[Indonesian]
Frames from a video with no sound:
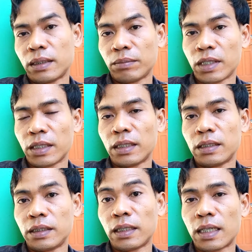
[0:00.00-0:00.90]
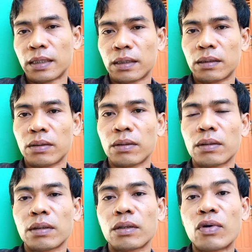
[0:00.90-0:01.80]
semakin jelas
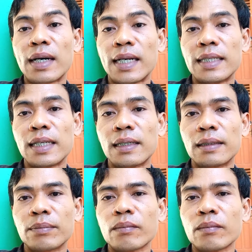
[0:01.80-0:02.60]
uh, warnanya